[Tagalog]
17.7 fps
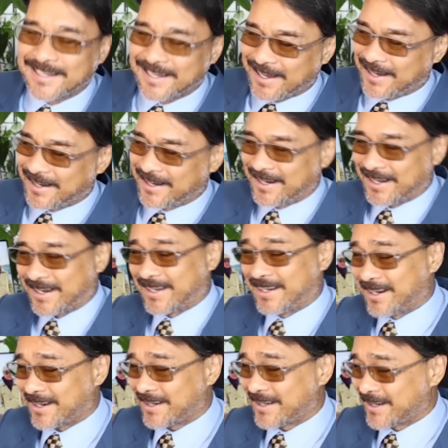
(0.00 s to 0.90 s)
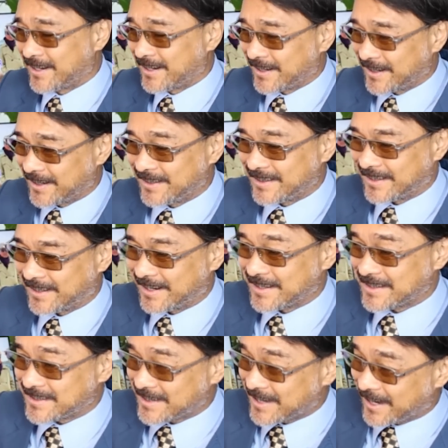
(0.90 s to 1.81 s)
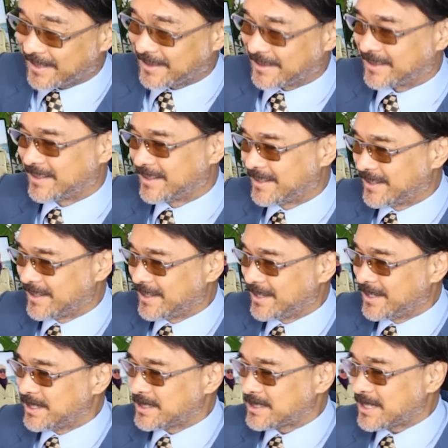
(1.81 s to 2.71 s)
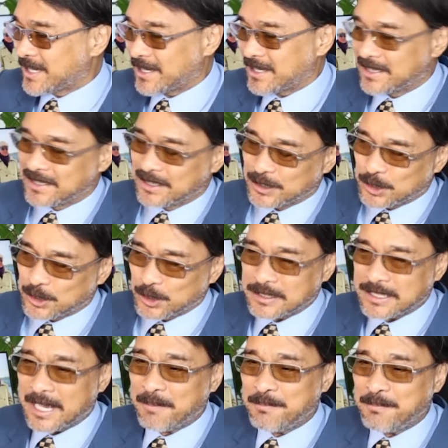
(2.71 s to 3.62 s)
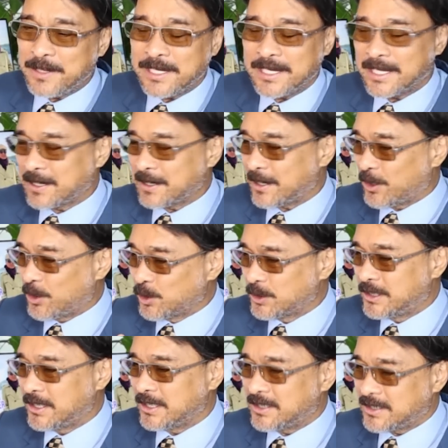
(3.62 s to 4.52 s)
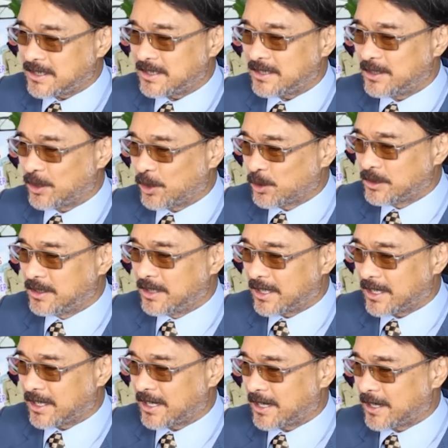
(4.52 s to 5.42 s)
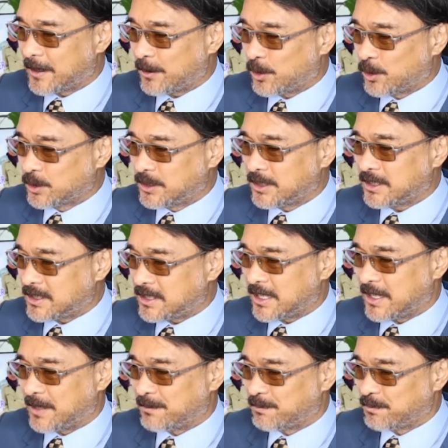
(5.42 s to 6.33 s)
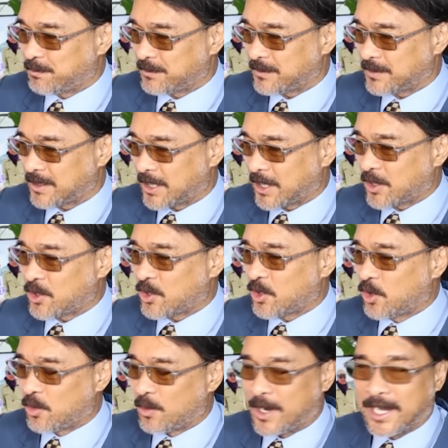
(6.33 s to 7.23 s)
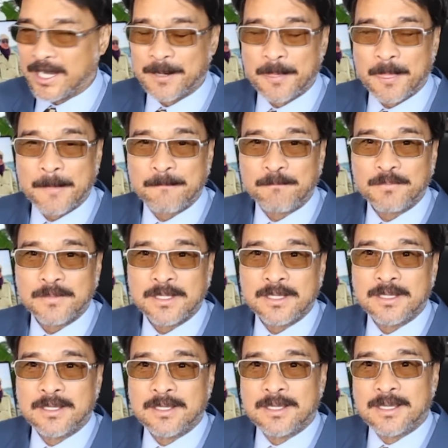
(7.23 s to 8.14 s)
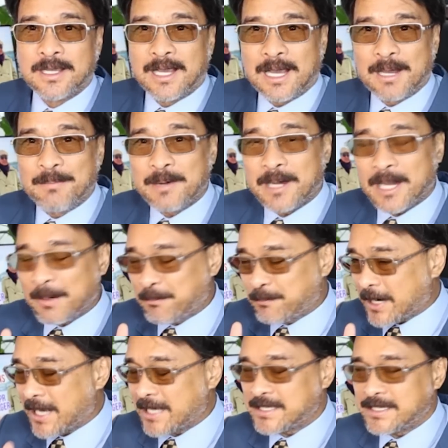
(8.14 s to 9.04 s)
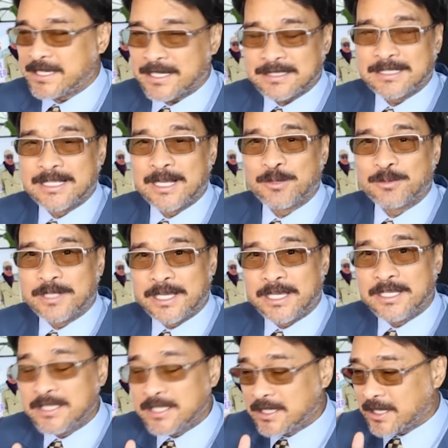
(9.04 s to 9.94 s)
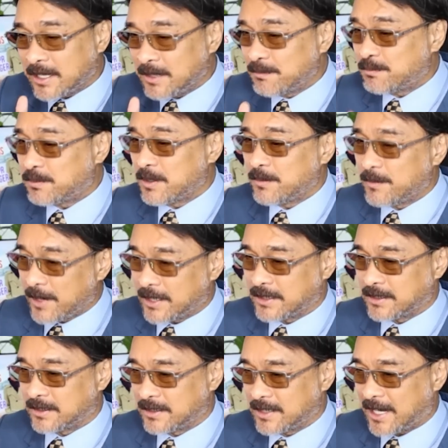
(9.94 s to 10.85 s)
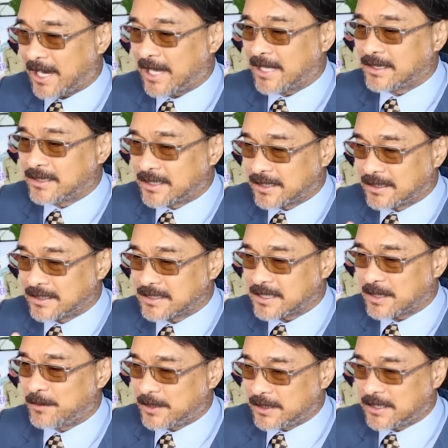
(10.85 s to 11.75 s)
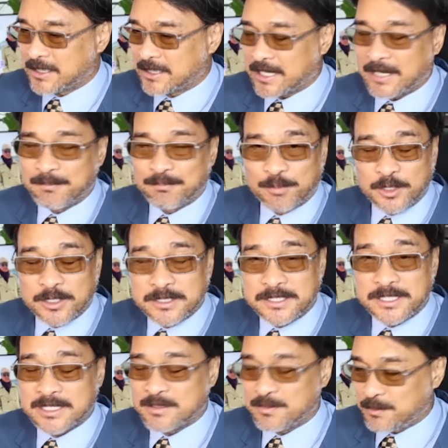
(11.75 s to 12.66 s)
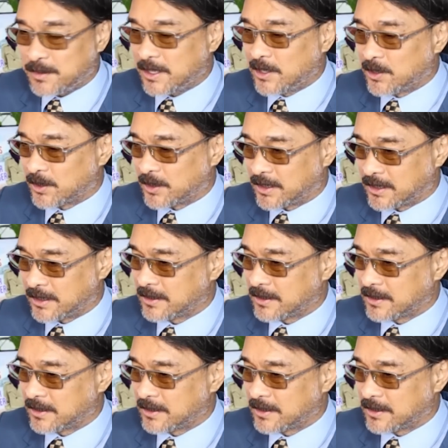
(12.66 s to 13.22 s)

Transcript: Ang laki-laki rin ng interest diyan. Sa so sabi ng audit aud, uh, audit team ng COA, ang mga projects daw na hindi na implement under the 79.6 million